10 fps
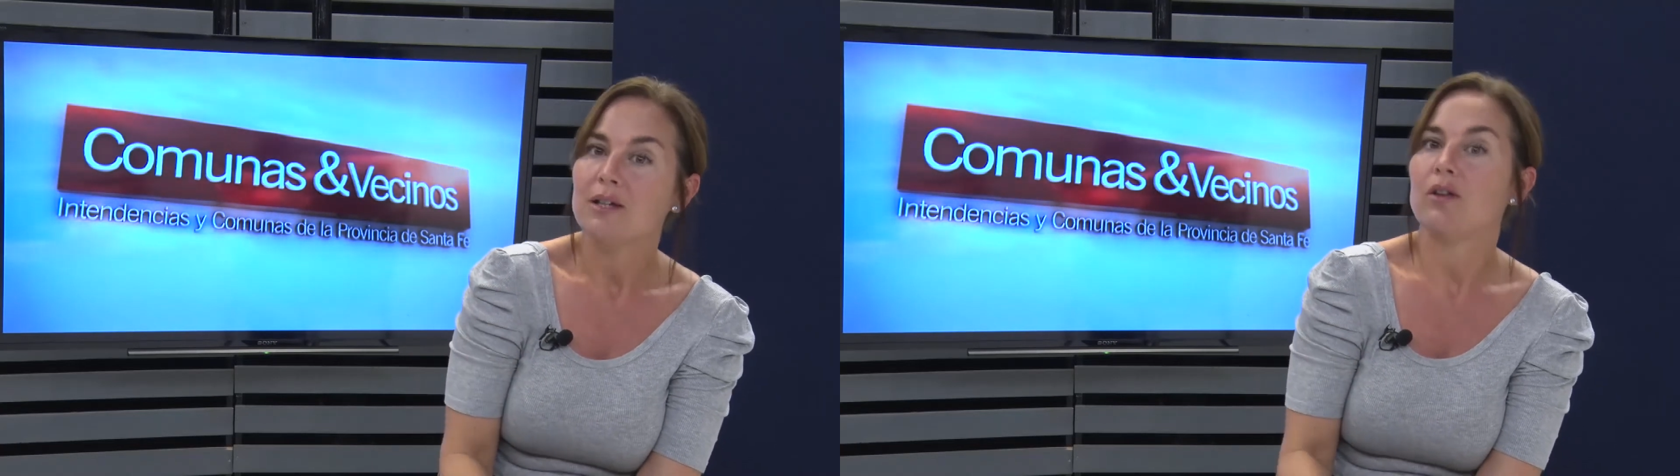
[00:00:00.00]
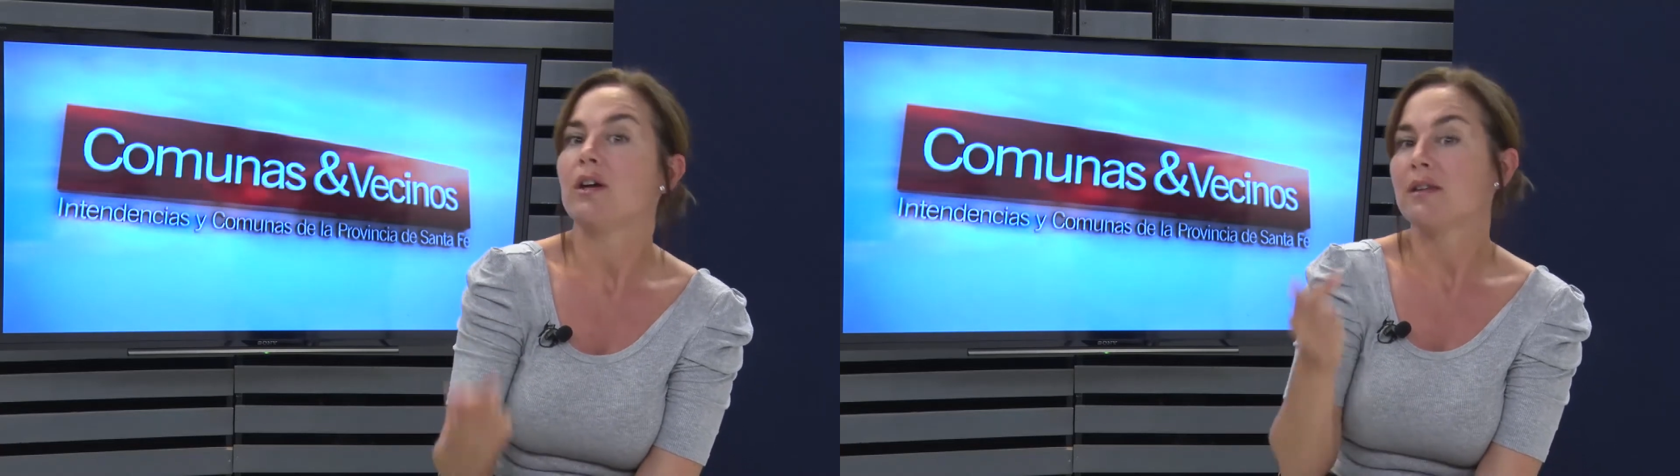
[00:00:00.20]

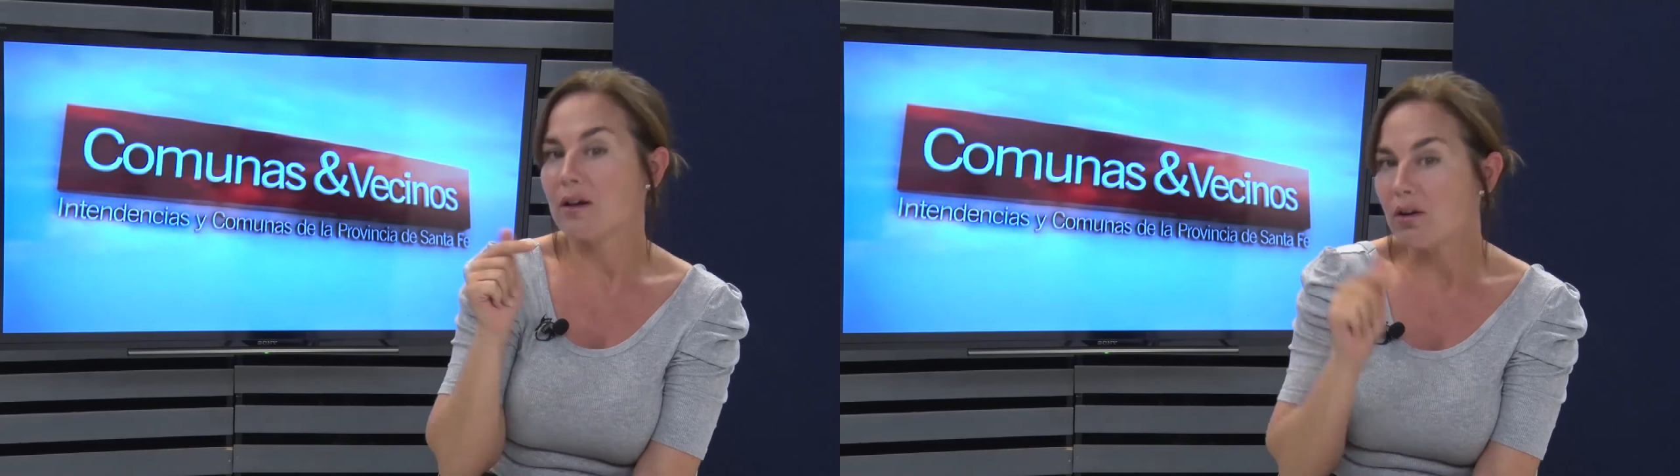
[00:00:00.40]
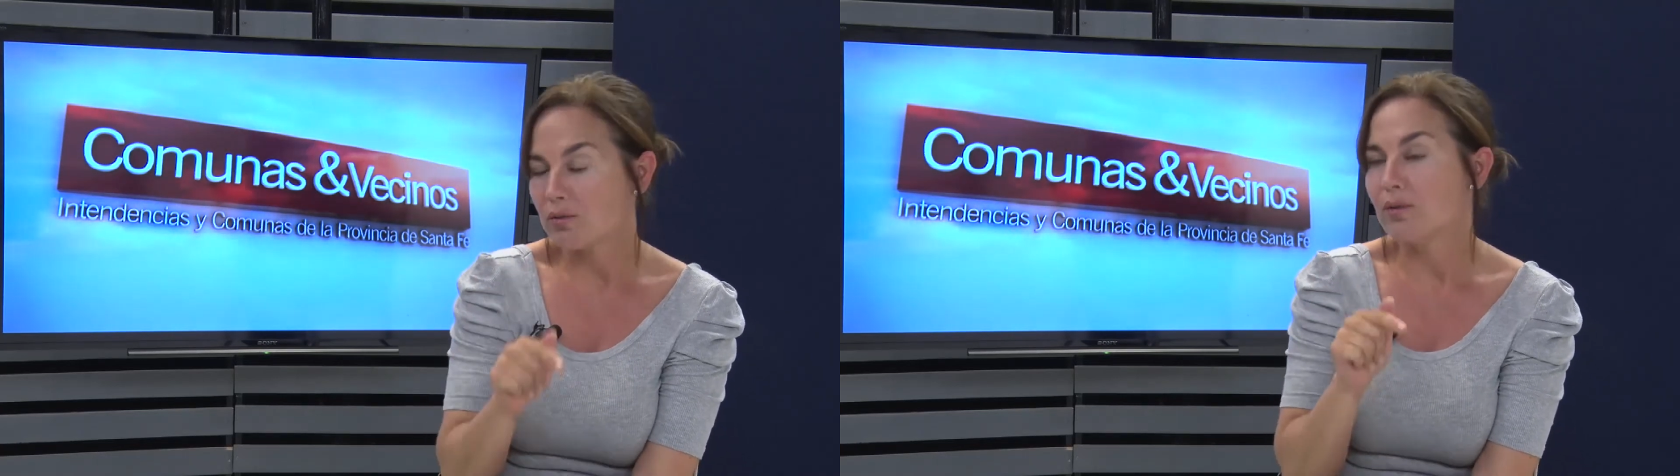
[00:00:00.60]
y hoy
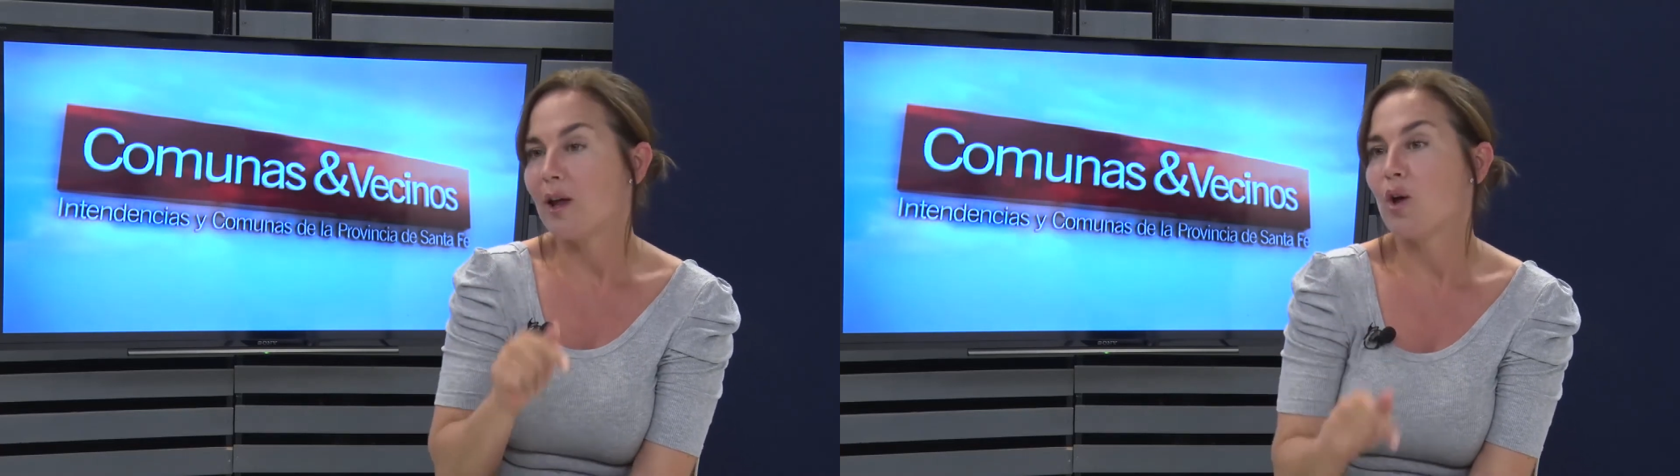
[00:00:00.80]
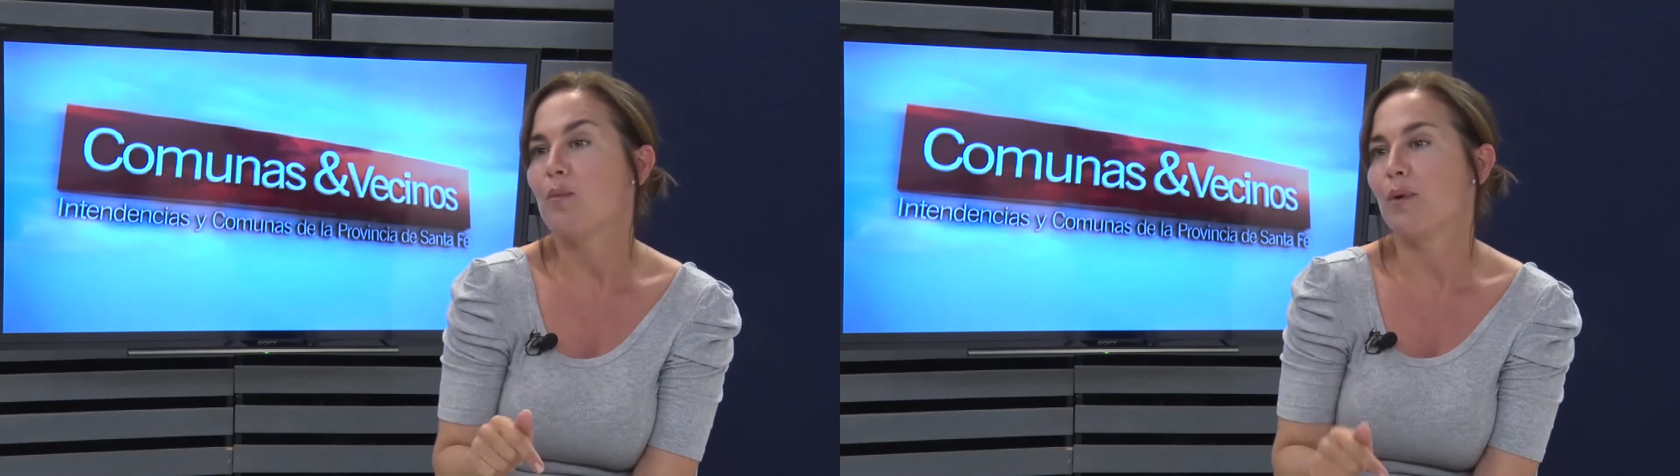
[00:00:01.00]
están los
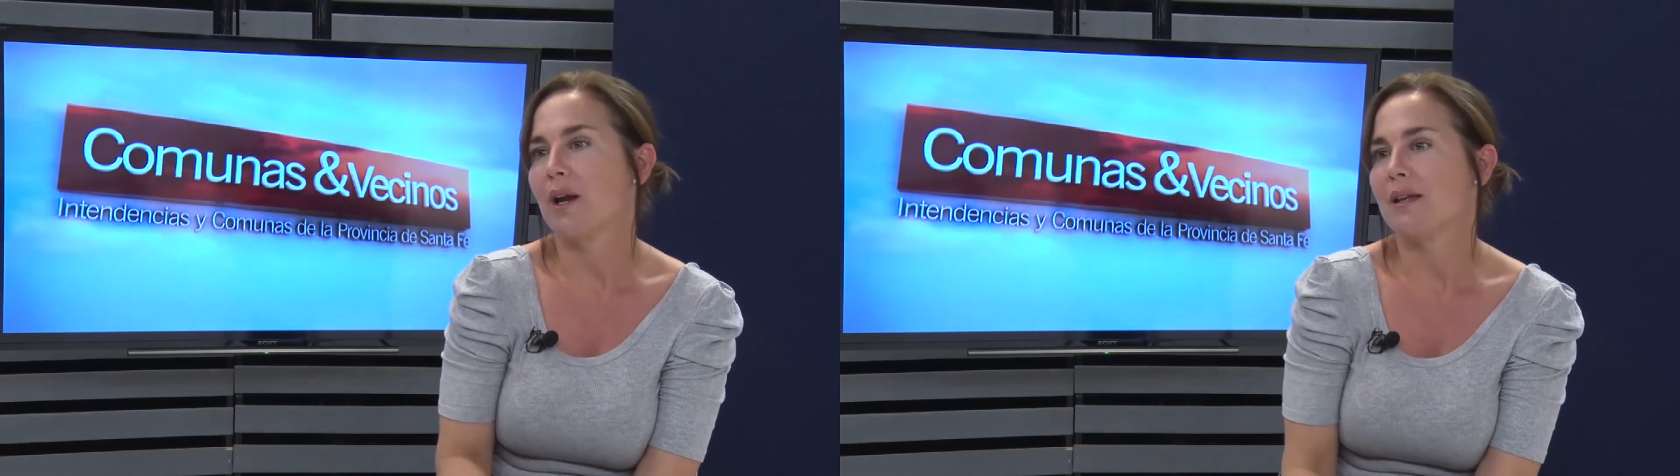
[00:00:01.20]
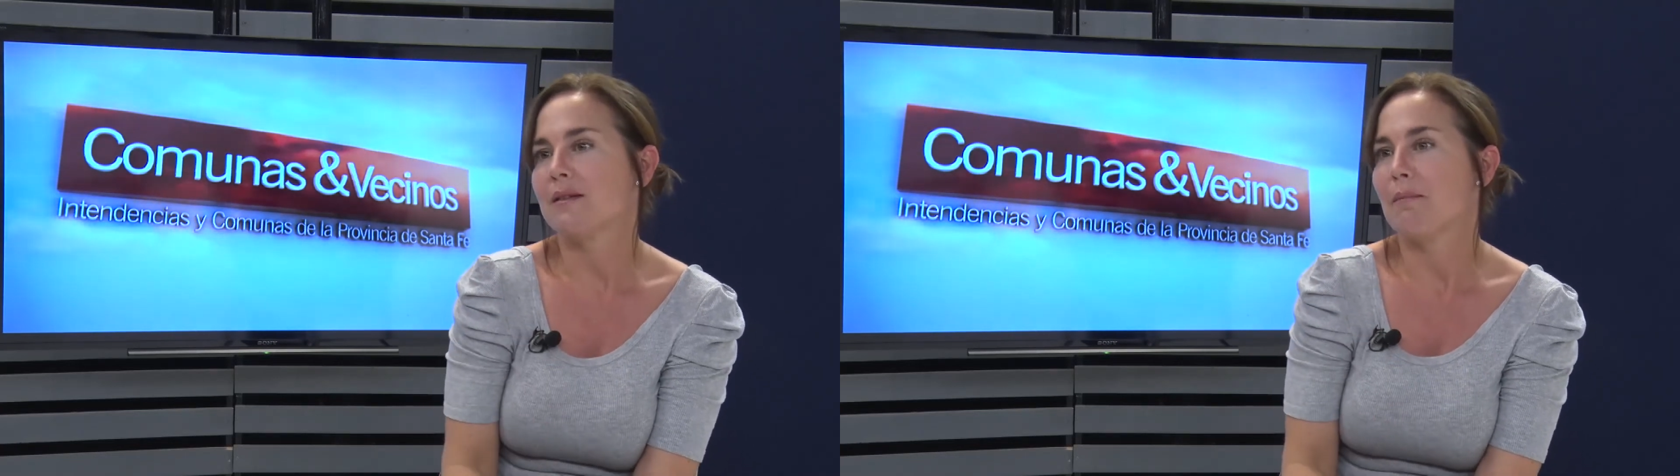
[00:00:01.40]
resultados por las